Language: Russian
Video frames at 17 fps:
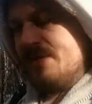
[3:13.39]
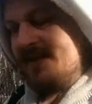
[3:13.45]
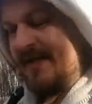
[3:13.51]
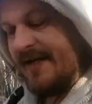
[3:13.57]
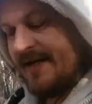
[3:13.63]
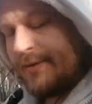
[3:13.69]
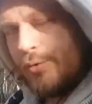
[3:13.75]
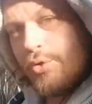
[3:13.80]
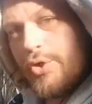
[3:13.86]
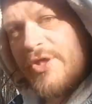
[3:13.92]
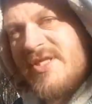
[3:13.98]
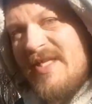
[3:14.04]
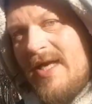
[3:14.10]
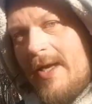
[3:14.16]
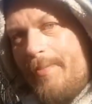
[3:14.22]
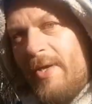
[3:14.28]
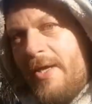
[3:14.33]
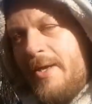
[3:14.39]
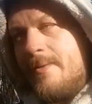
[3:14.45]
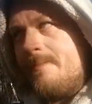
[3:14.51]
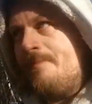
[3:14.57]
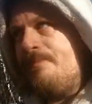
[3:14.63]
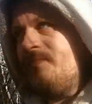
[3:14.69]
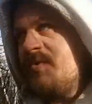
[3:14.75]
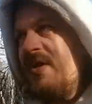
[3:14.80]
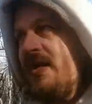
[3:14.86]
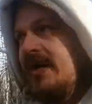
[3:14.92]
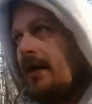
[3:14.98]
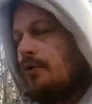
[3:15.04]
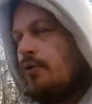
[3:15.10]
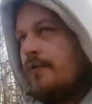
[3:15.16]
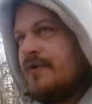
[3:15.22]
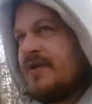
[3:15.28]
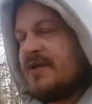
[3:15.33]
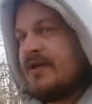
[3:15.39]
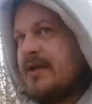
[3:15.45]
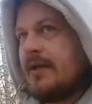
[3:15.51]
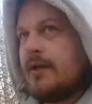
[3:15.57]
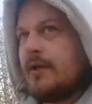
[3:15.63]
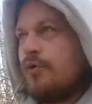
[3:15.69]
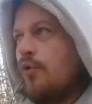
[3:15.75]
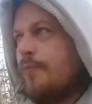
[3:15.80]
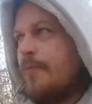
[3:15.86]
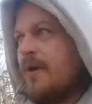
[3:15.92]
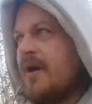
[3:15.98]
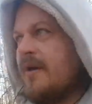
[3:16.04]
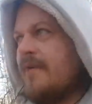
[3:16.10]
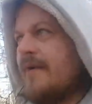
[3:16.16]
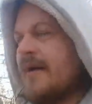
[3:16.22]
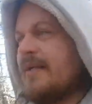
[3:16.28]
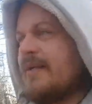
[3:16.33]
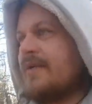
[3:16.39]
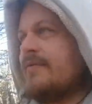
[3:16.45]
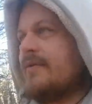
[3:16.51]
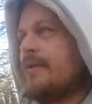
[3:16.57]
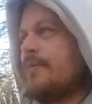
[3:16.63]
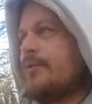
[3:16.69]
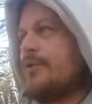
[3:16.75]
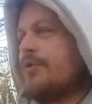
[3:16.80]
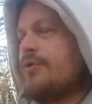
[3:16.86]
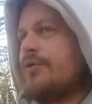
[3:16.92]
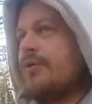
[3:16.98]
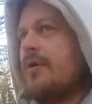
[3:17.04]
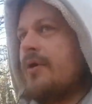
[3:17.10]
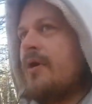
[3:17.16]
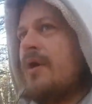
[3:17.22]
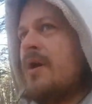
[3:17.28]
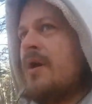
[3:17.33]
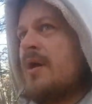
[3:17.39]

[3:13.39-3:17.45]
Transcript: Здесь то же самое. Никакого здесь нет такого покрывательства, там еще что-то